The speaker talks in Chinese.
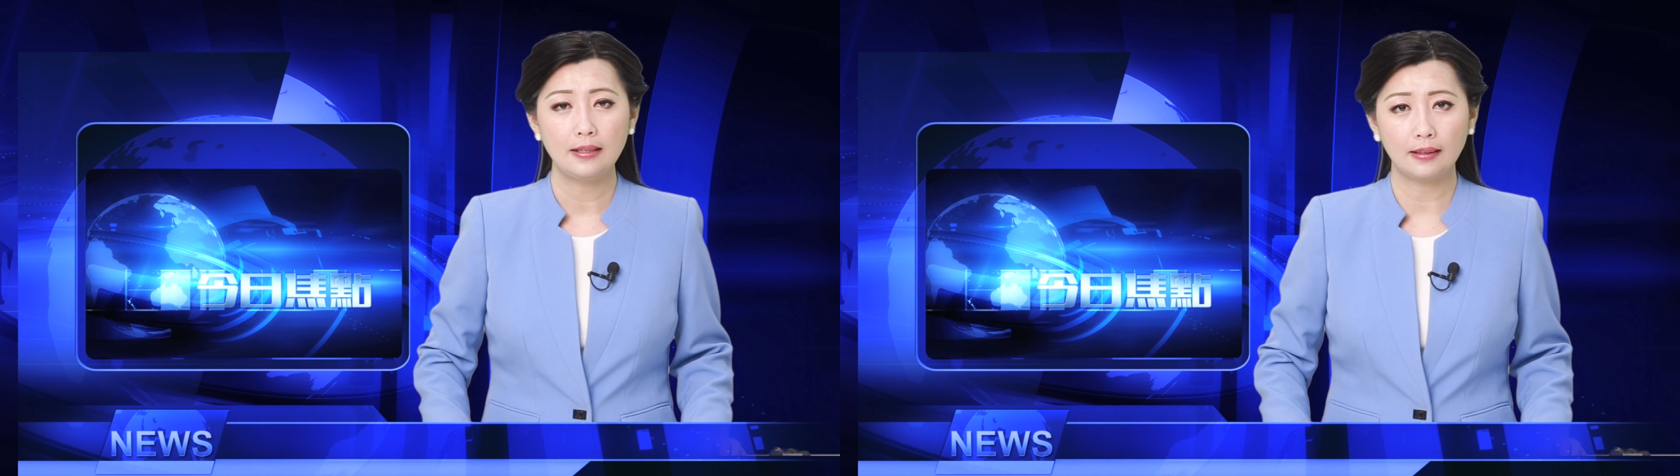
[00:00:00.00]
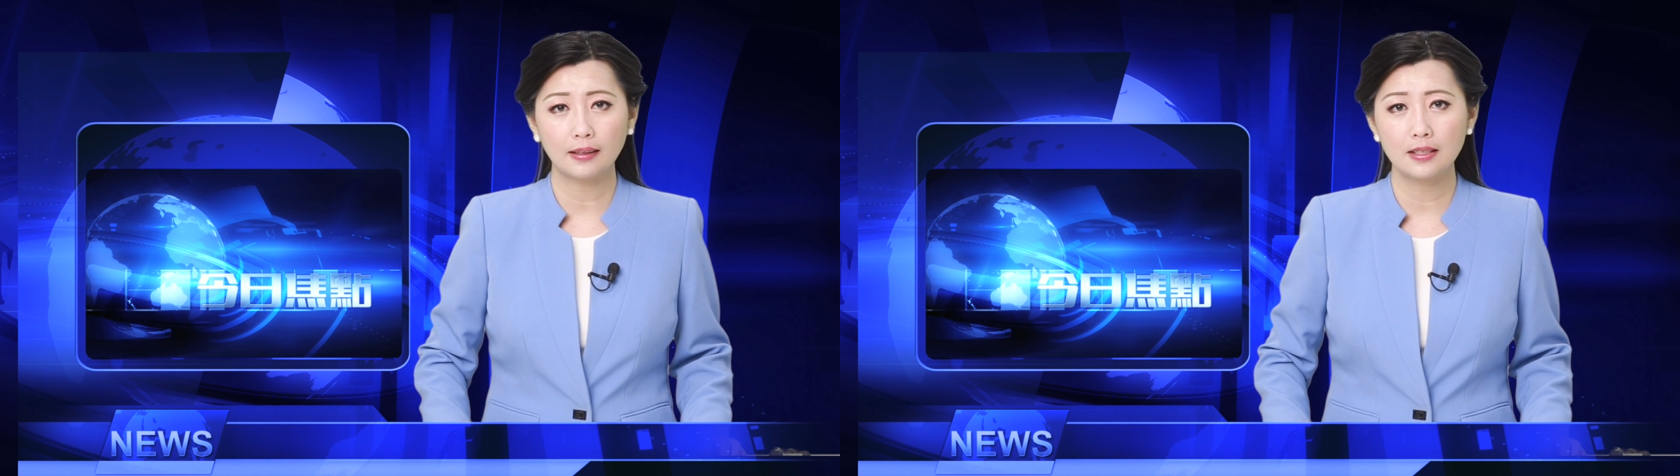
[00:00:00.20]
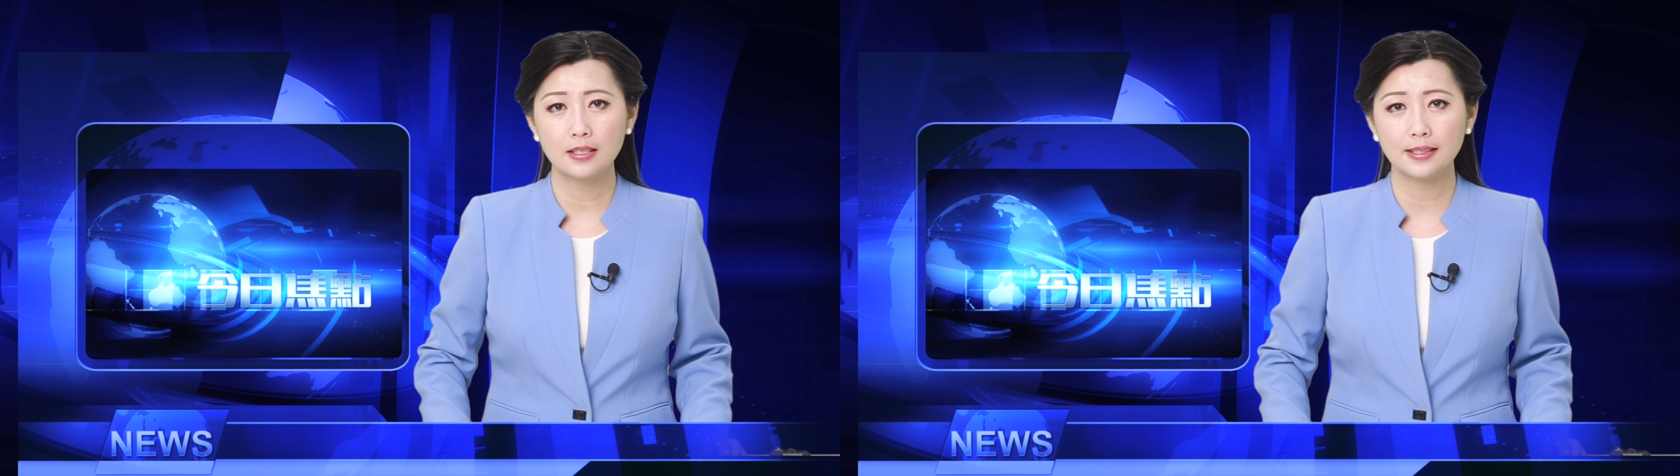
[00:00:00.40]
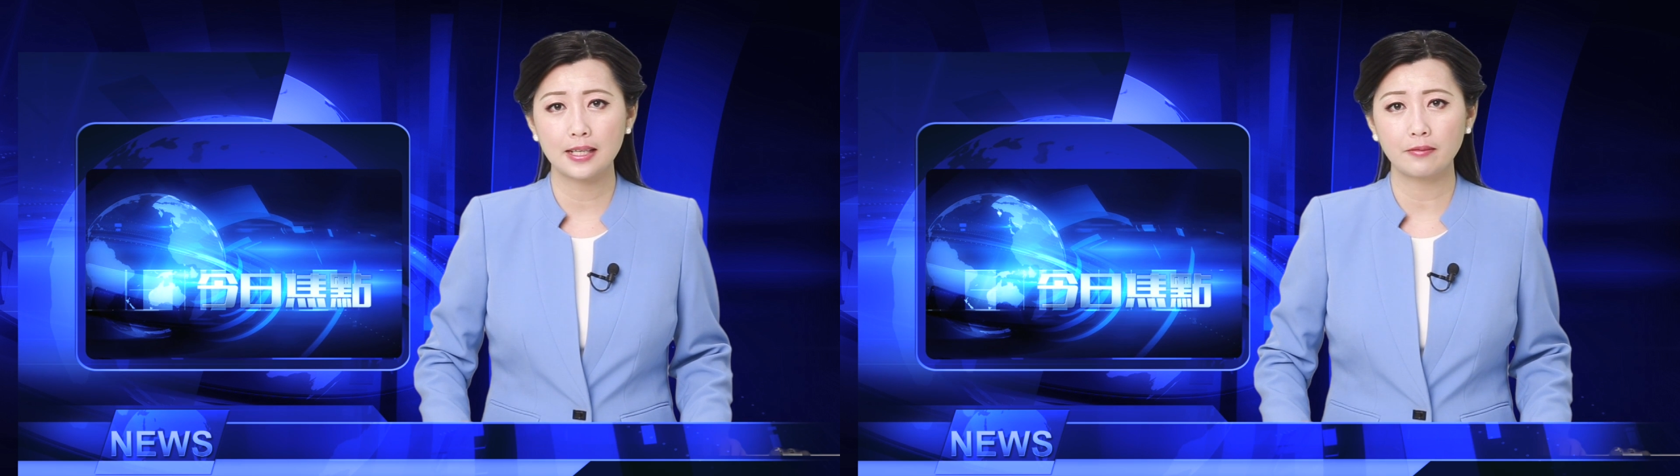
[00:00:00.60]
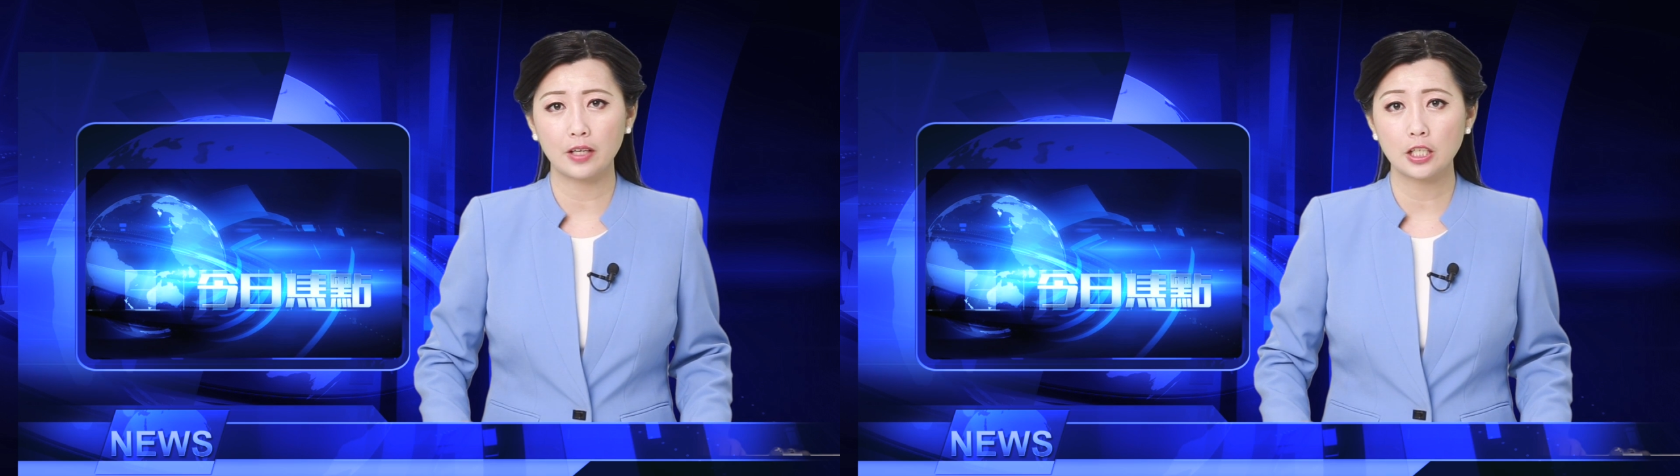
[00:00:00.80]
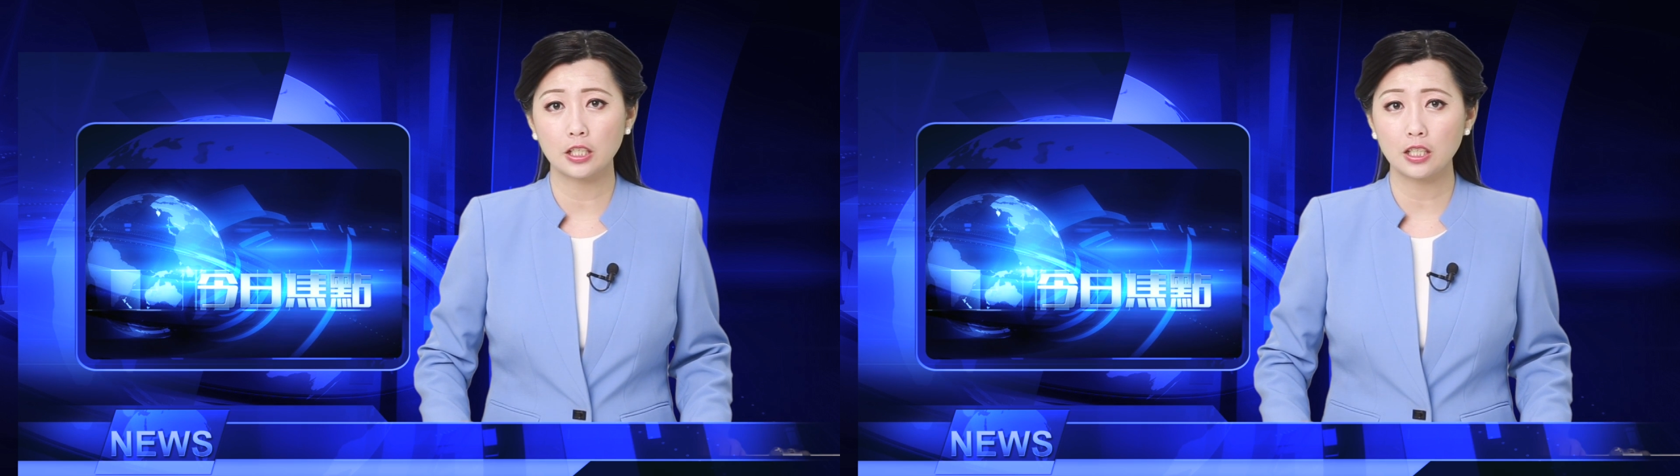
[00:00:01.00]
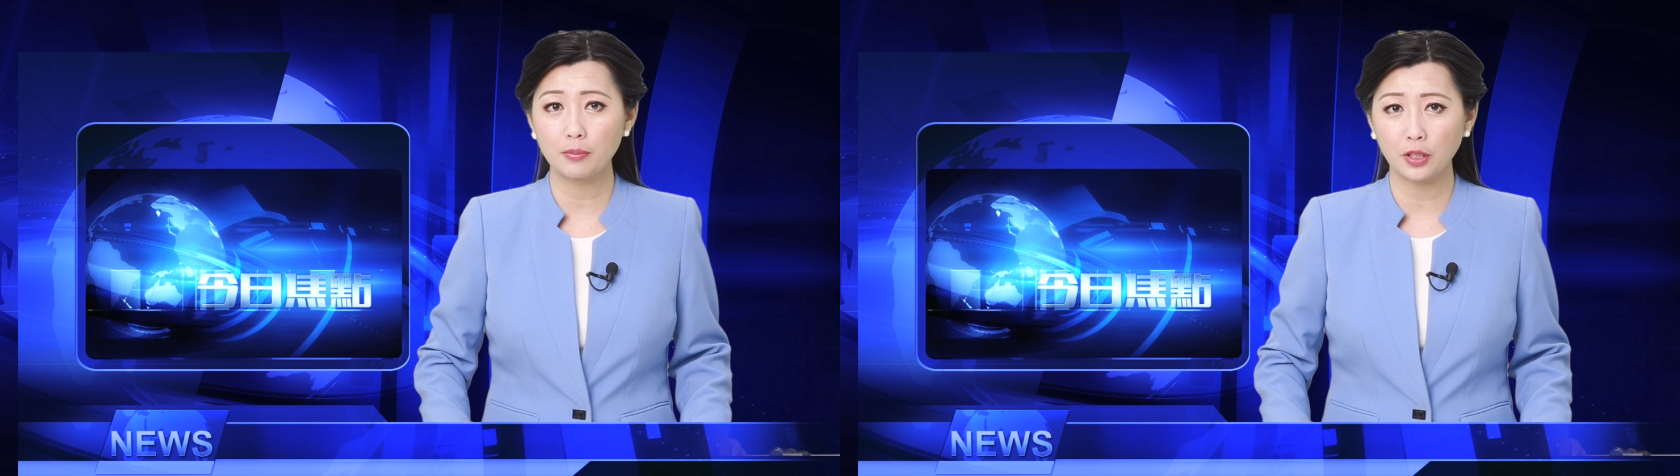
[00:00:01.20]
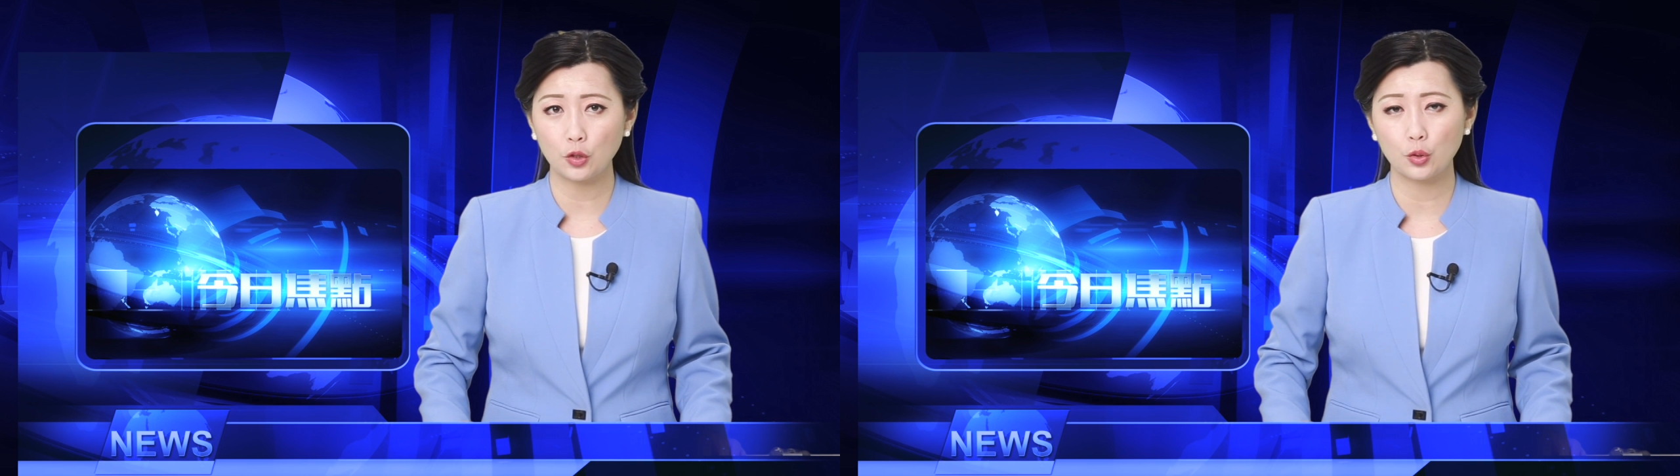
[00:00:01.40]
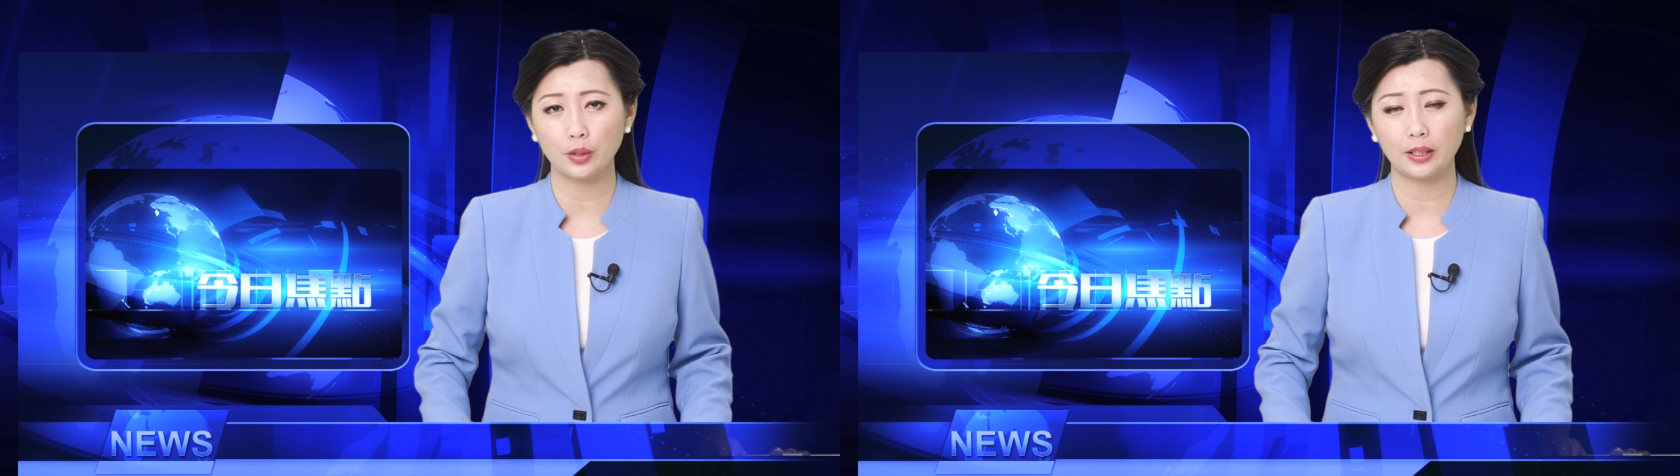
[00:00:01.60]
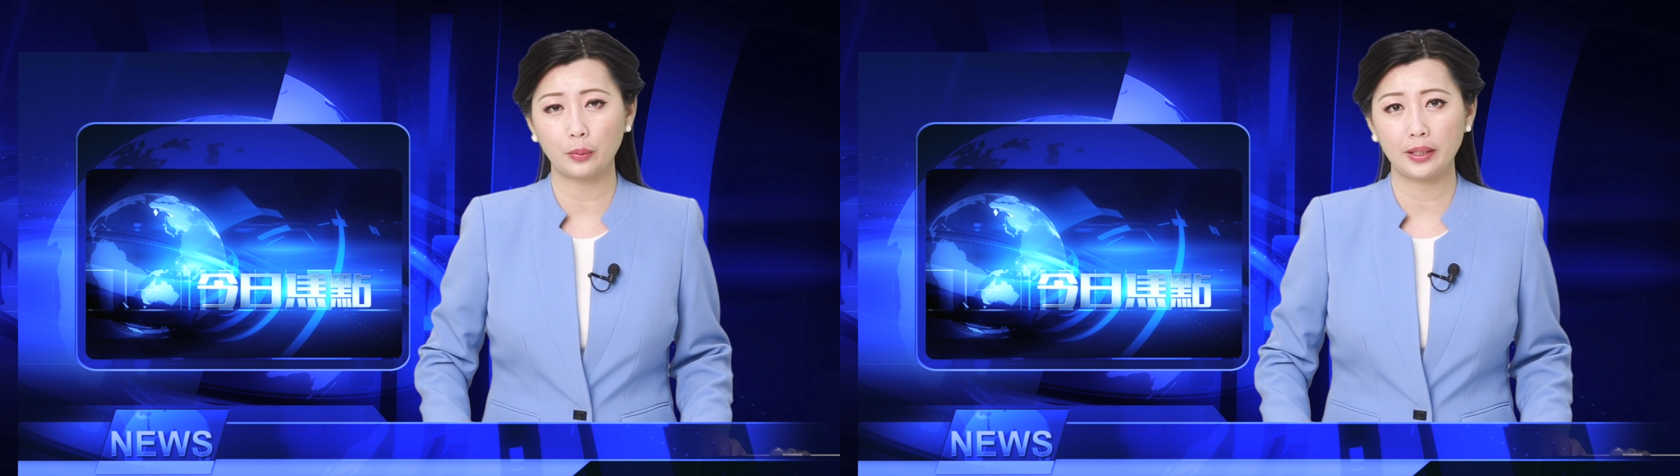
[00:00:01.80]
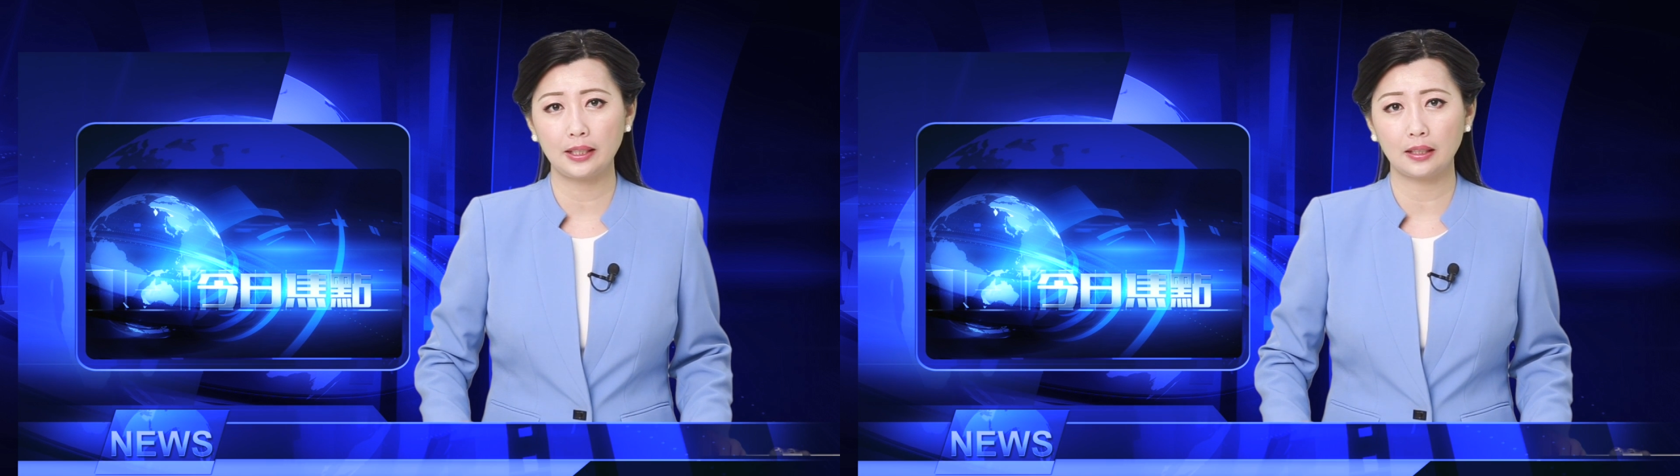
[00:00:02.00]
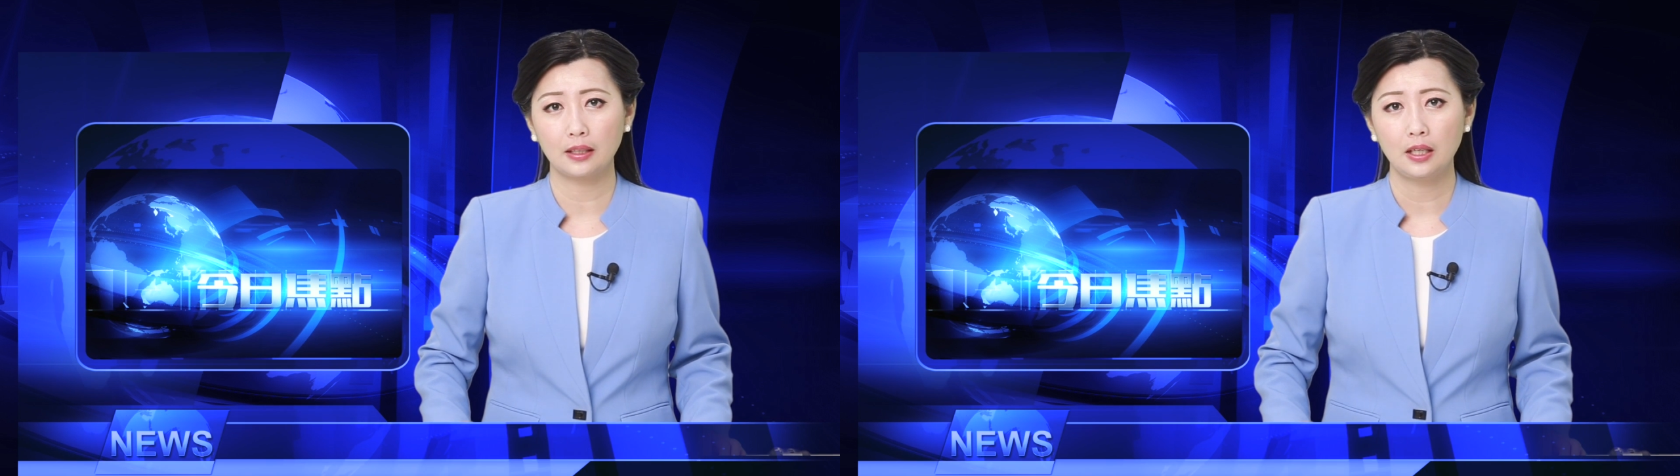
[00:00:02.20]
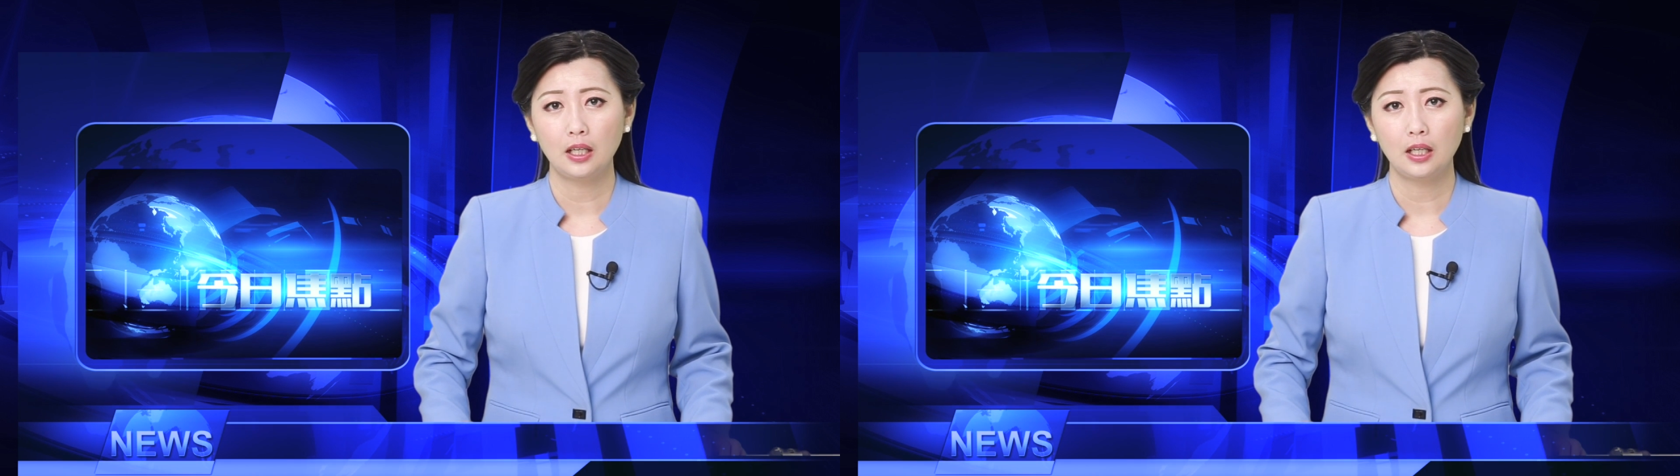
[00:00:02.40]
人和人之间维持一米距离的规定。